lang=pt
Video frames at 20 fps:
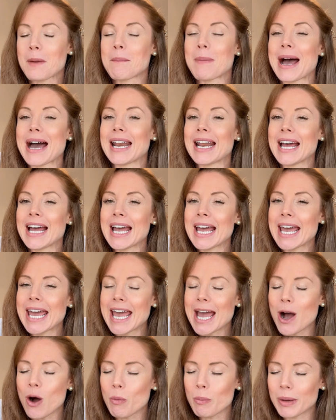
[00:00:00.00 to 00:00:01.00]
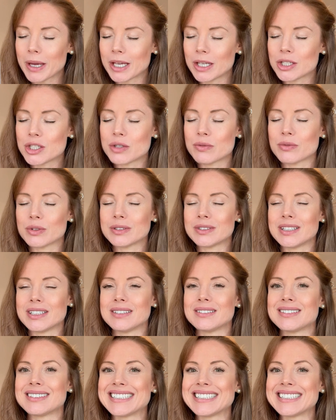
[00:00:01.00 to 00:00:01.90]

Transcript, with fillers: para realmente você